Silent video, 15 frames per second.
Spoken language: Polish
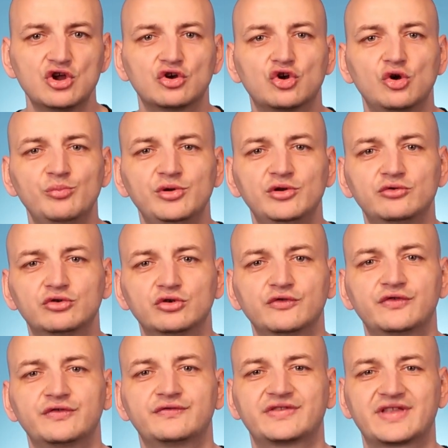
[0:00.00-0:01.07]

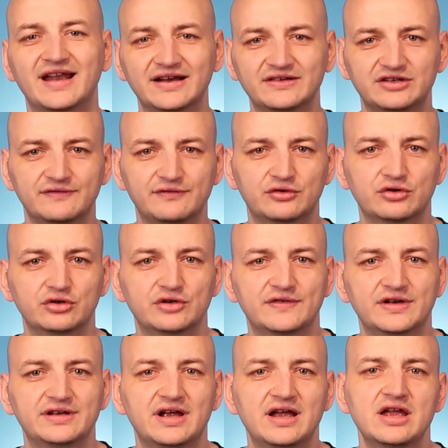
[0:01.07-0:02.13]
kompilując w trakcie
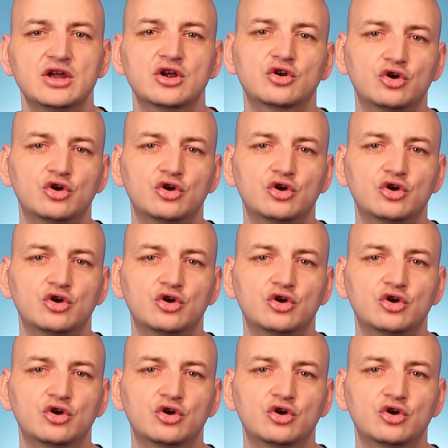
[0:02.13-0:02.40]
wykonywania